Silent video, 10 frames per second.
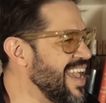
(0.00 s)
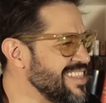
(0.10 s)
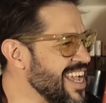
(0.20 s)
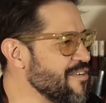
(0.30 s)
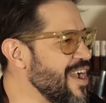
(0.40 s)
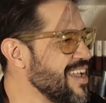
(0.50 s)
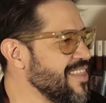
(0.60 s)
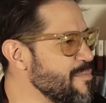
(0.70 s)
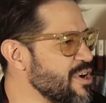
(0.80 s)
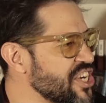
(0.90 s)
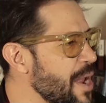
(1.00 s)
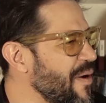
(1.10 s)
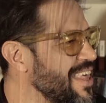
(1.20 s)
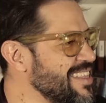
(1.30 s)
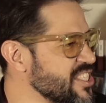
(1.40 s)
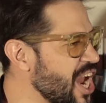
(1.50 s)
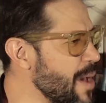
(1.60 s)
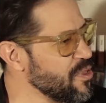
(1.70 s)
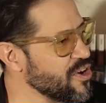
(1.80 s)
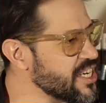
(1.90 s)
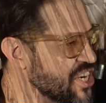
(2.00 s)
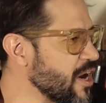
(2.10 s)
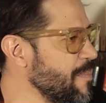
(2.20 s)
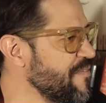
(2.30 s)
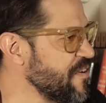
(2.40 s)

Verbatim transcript: ¡Eh, chango, eh! Dame unas raspaditas rápido que arranco para el